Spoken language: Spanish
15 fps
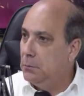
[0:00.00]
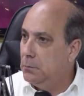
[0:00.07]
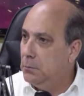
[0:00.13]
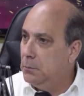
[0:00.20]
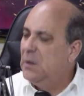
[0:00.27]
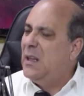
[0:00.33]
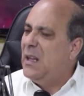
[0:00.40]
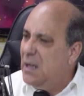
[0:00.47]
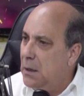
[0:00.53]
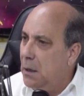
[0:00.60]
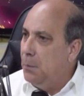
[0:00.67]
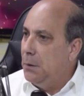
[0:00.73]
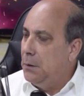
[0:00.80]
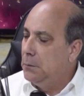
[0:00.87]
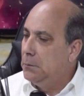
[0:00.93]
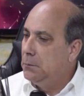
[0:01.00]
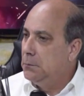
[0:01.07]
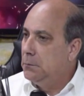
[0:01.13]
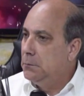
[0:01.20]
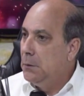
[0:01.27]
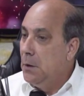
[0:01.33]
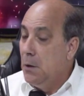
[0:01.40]
Dígame.
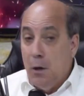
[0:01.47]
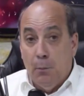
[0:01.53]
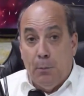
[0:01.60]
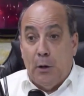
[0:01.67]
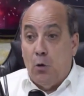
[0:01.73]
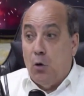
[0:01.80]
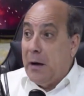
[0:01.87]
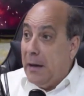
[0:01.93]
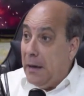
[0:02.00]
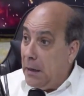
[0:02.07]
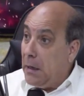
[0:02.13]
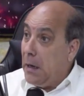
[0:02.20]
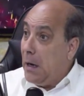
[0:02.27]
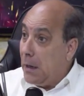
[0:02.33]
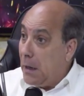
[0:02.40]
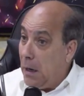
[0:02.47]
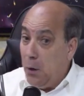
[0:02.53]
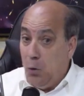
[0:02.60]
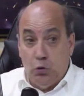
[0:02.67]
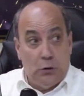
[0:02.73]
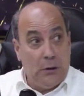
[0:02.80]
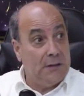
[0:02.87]
Pero qué carajo
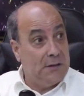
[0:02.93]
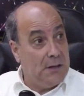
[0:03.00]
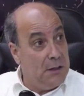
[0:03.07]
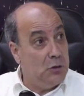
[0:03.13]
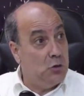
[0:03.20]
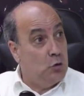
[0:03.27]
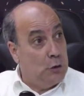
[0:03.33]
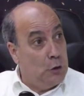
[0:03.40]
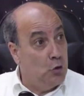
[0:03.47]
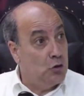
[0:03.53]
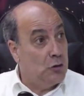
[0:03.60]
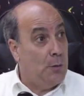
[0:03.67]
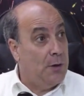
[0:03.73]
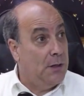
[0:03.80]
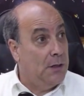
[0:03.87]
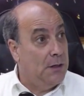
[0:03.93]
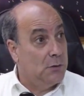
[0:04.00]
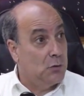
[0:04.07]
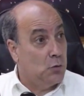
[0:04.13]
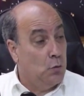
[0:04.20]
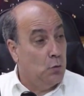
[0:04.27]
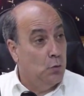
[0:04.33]
usted hace ahí si usted no sabe de
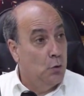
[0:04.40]
eso.